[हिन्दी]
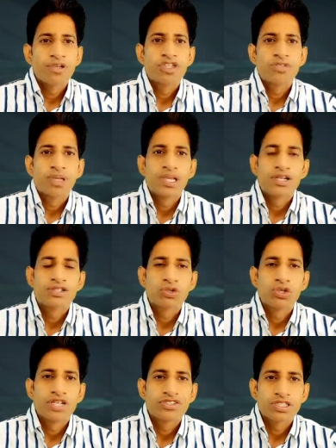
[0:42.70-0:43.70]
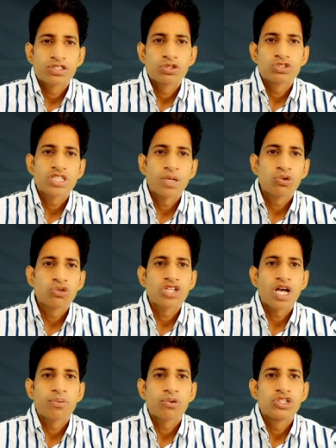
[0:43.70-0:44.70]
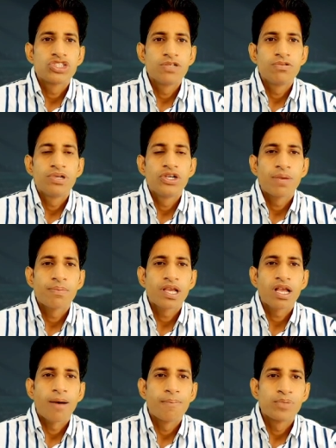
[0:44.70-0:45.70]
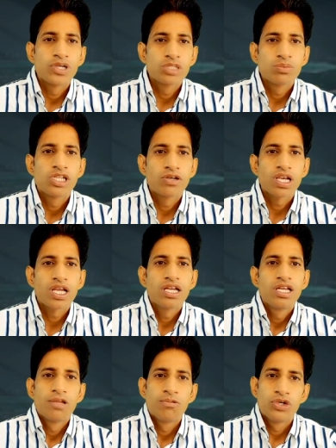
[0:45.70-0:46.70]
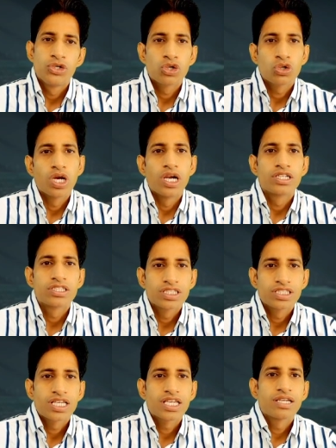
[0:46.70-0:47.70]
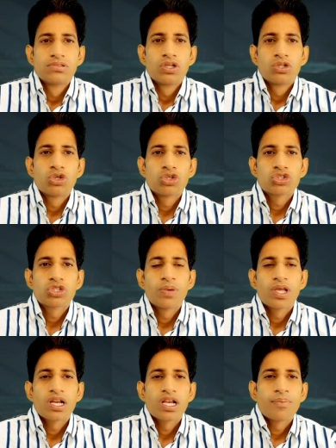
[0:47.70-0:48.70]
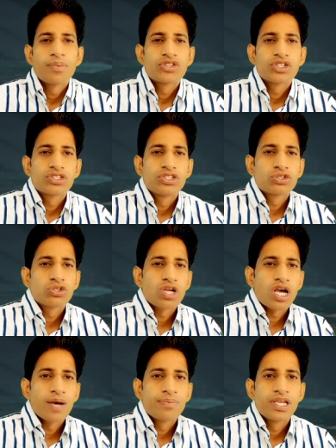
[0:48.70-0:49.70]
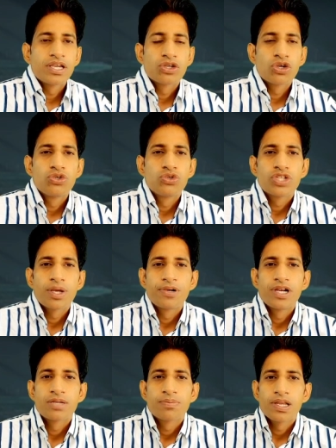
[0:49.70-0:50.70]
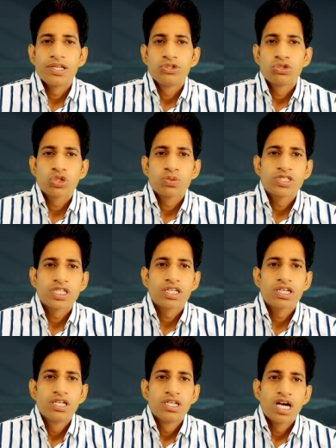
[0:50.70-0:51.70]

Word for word: किस प्लेयर्स को ले सकते हो सब कुछ आपको इसी वीडियो में कंप्लीट मिलने वाला है वीडियो को एंड तक देखें दोस्तों मेरा नाम है जगदीश और आप देख रहे हो न्यूज अपडेट पहले यूट्यूब चैनल